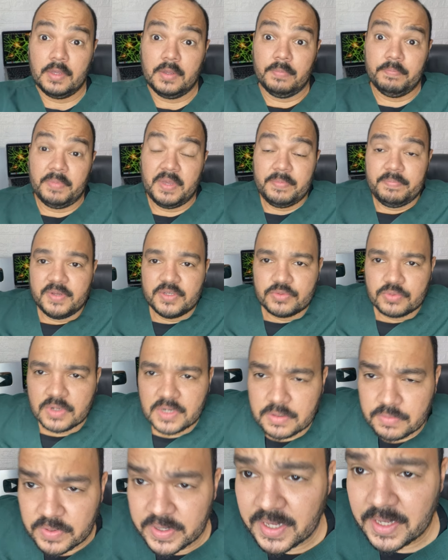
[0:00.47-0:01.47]
Bem,
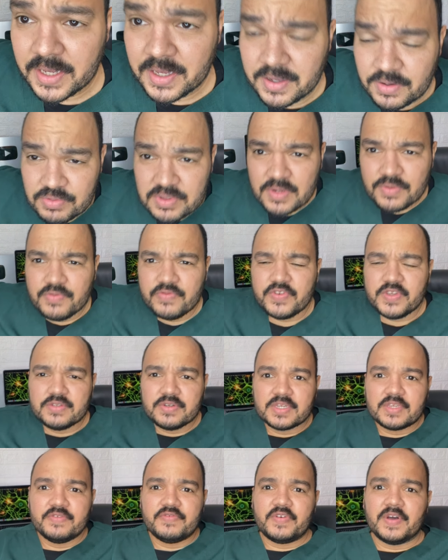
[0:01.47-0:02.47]
pessoal, é, eu tenho um vídeo
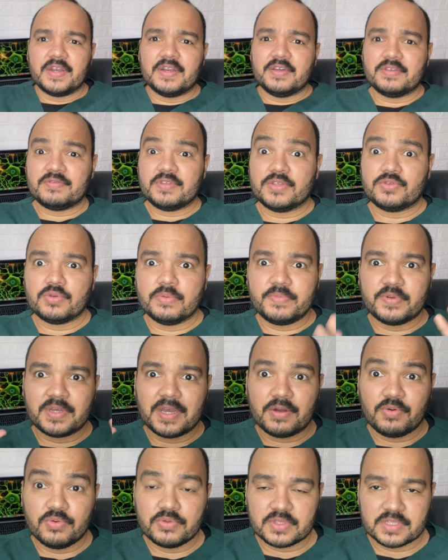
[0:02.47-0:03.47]
aqui falando né, sobre o que
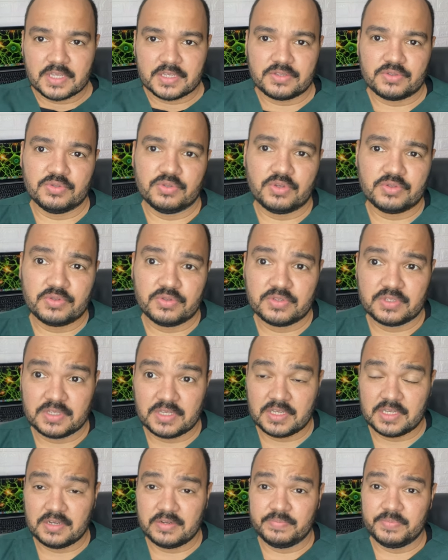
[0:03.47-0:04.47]
acontece no nosso
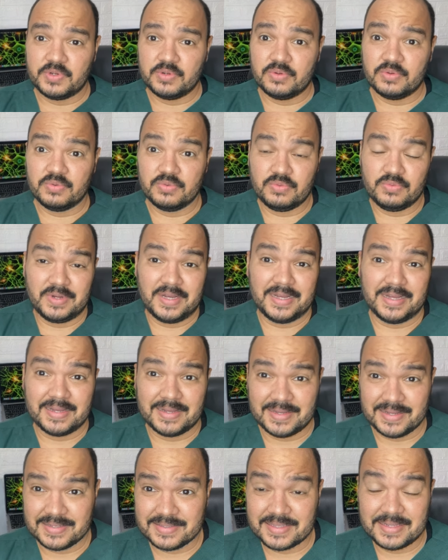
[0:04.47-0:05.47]
cérebro no
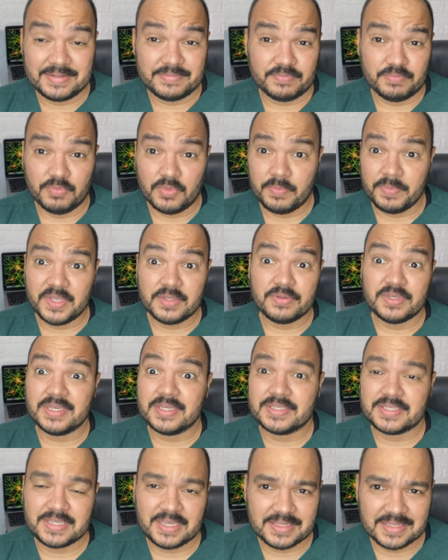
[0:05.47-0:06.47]
momento de
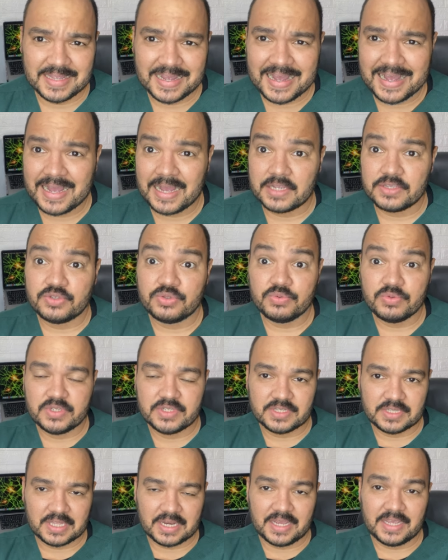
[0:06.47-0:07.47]
ansiedade, no
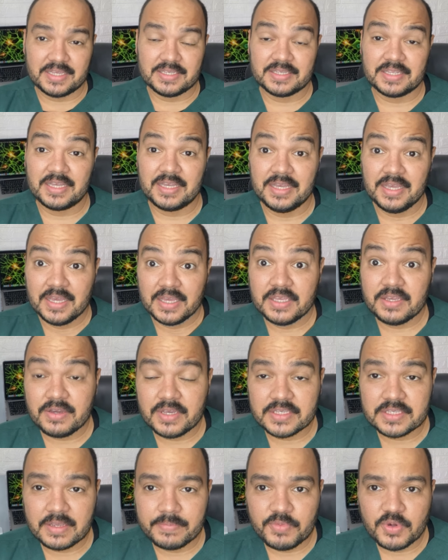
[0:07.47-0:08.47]
estresse, né? E eu
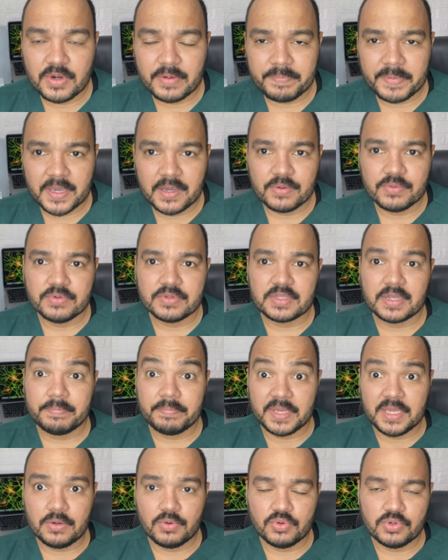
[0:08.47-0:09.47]
recebi uma pergunta
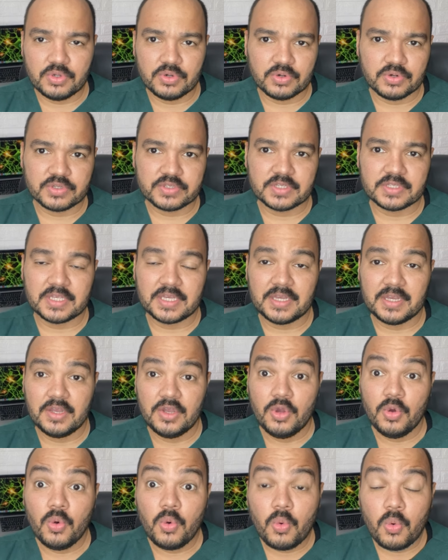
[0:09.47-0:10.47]
bem curiosa, né?
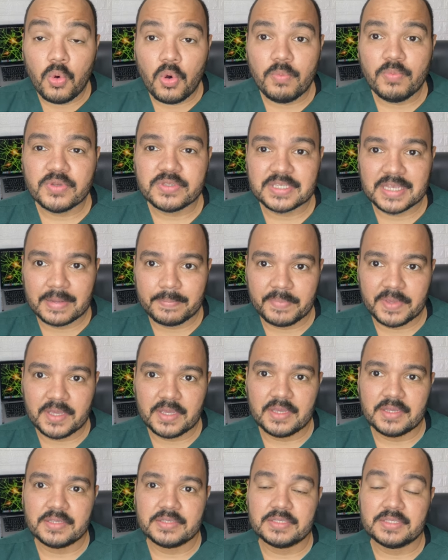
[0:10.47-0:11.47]
Como
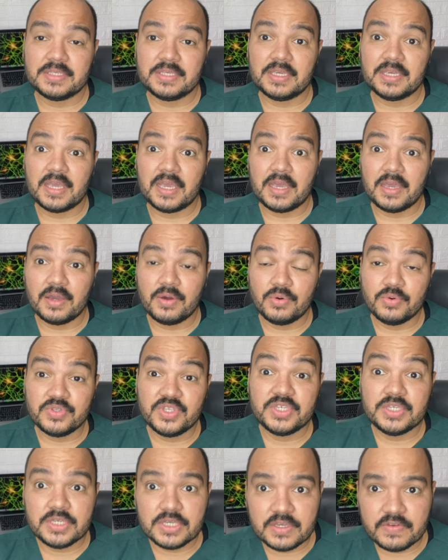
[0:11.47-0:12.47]
saber se eu
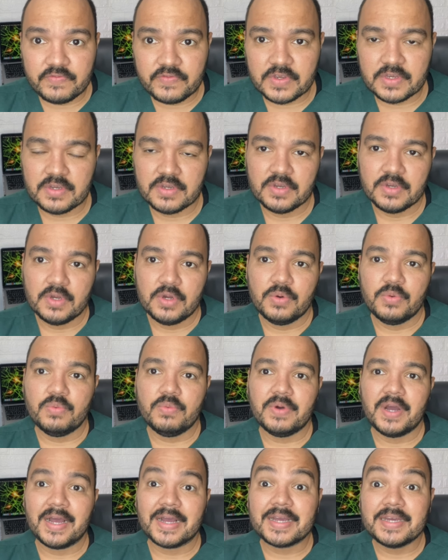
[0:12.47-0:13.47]
tive
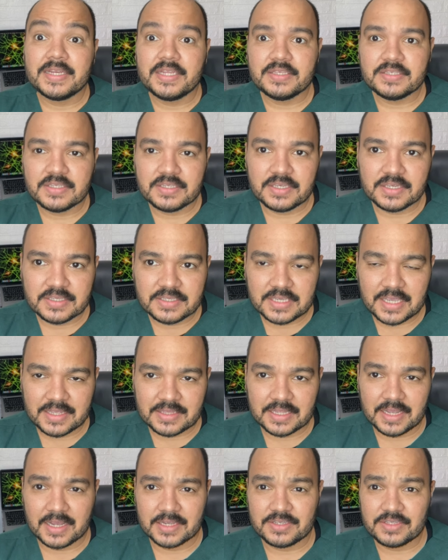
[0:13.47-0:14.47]
uma crise de
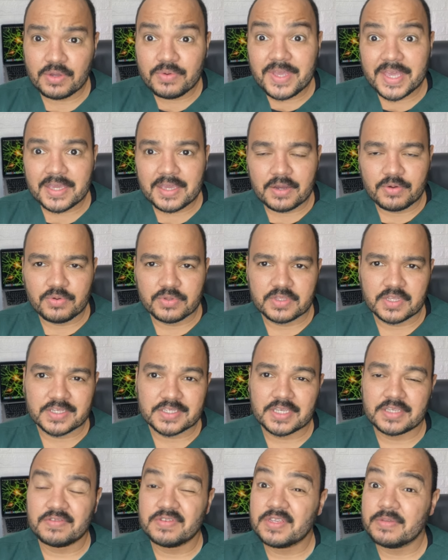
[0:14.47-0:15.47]
ansiedade. Né? O que, que
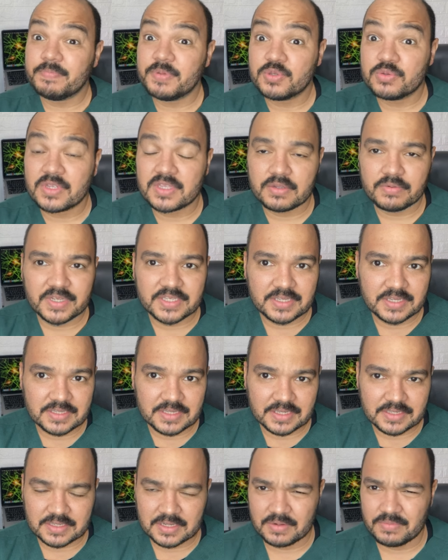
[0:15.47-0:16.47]
acontece? Às vezes a pessoa tem uma
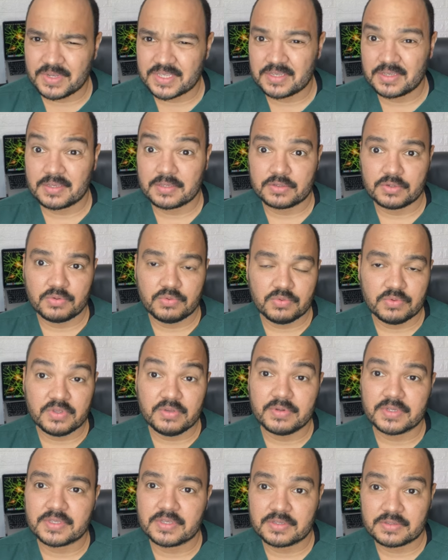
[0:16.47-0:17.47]
sensação, uma sensação ruim,
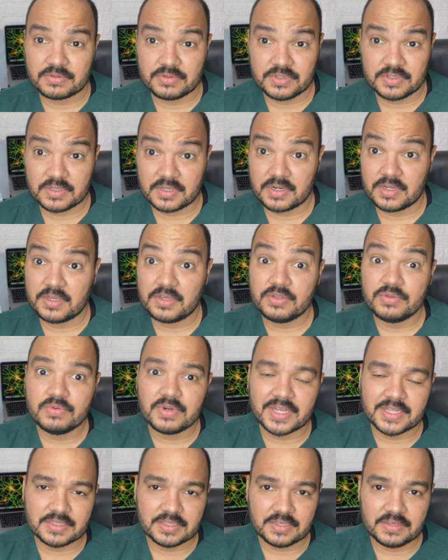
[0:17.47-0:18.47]
uma sensação estranha que
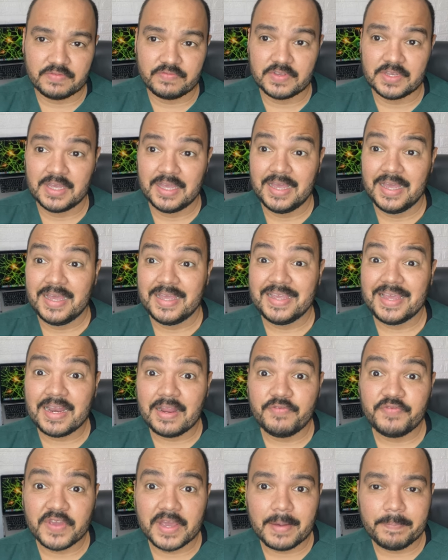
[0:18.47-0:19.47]
nunca teve, e ela
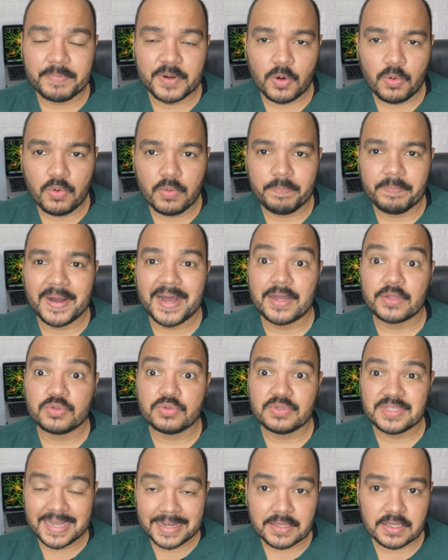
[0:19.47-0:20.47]
fica preocupada
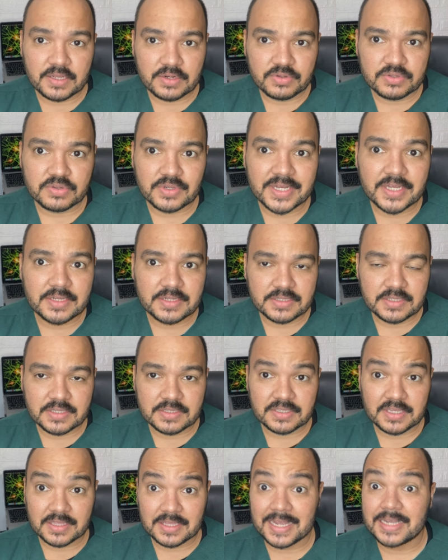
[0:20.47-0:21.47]
daquilo ser uma crise de
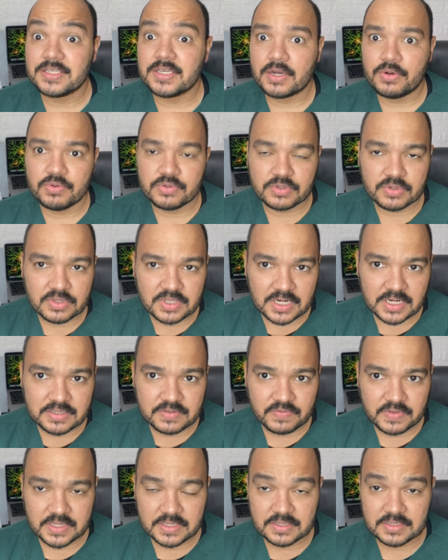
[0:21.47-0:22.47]
ansiedade e aconteceu outras
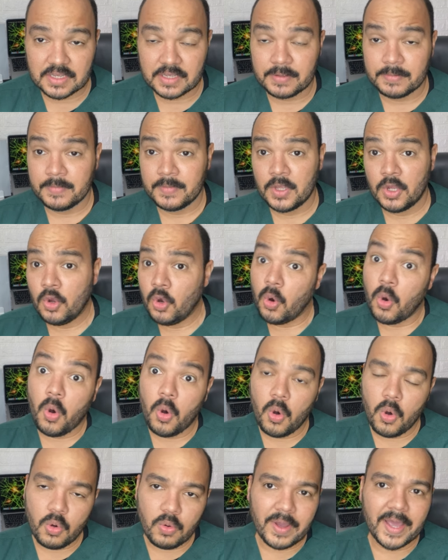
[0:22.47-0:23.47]
vezes, né?
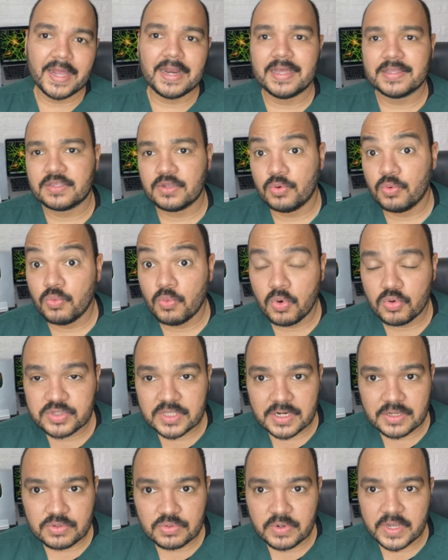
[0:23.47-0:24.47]
Ou ela tem alguma
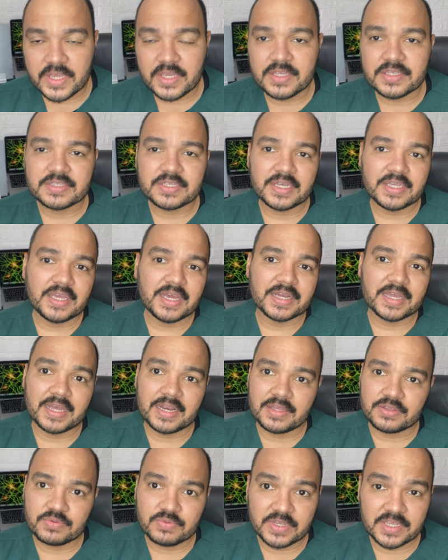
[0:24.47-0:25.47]
outra doença e
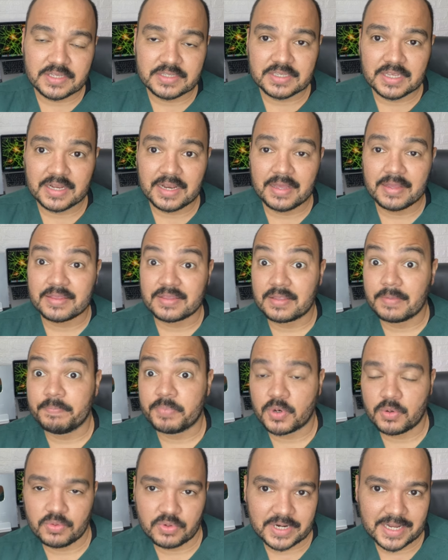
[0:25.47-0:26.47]
aquela doença ela te
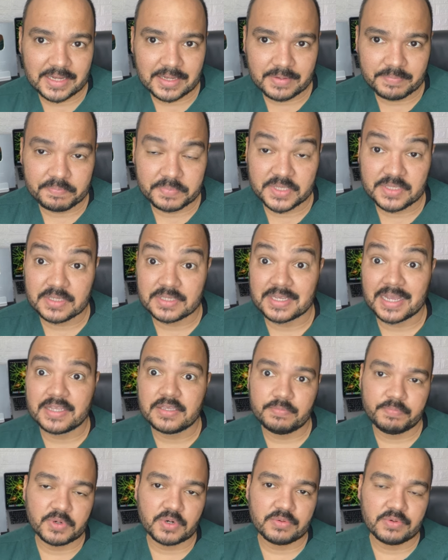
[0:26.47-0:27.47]
procurar, precisar
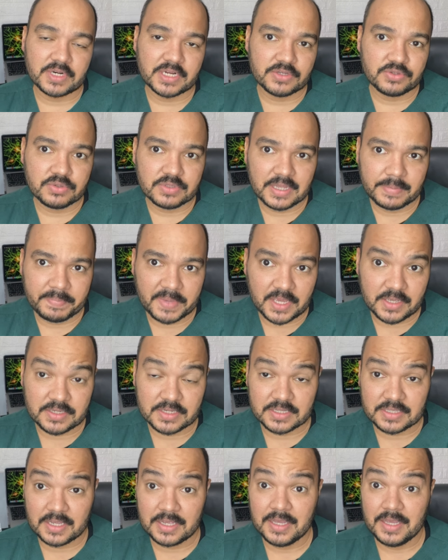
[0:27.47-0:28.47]
de procurar ajuda
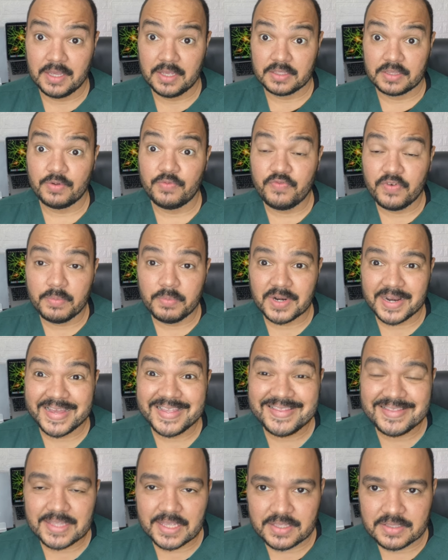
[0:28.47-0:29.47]
médica, né? Então vamos lá
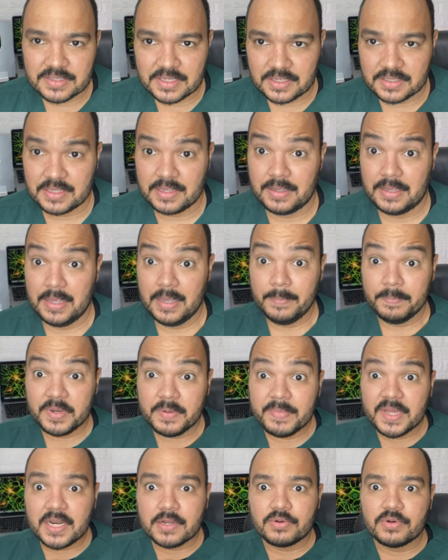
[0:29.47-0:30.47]
entender, né?
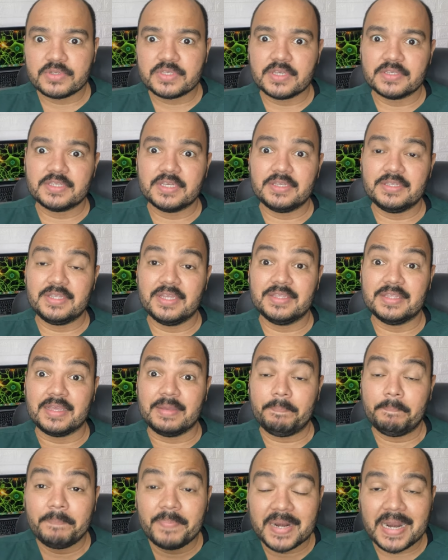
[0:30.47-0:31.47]
Primeira coisa que você precisa
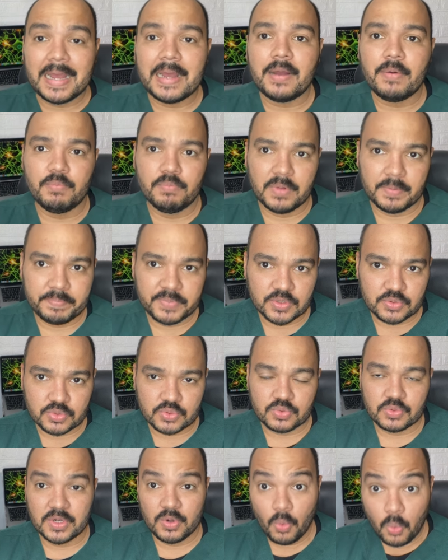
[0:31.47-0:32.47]
entender, para uma
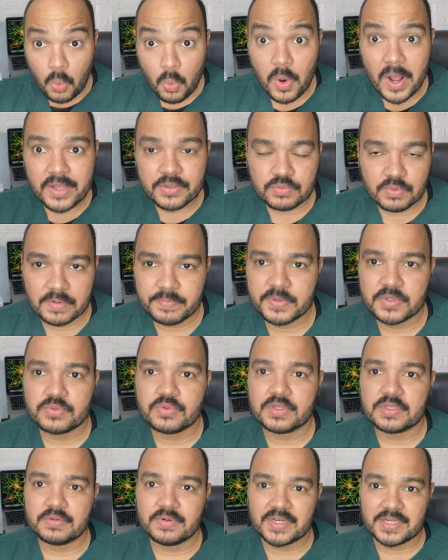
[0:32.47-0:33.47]
pessoa, ou quando uma
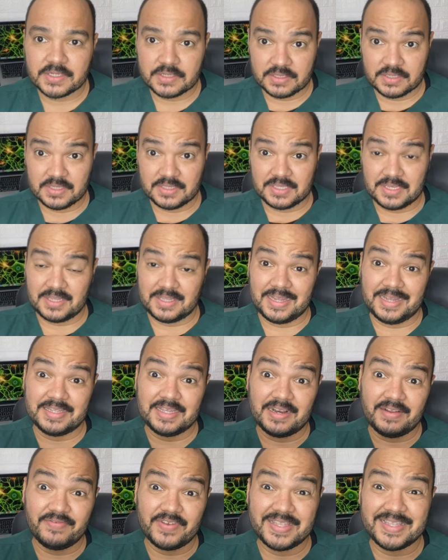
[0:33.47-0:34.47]
pessoa tem uma crise de ansiedade,
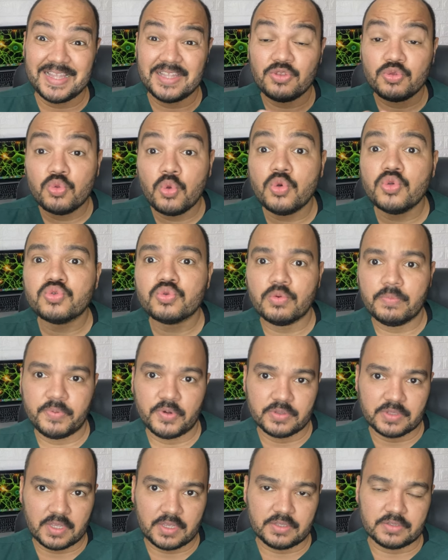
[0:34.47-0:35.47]
ela vai ter dois
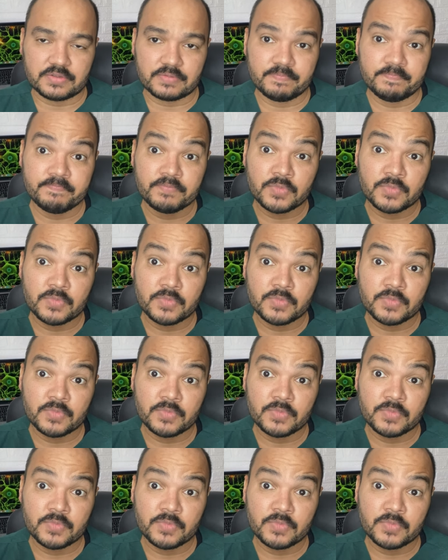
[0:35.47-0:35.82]
componentes.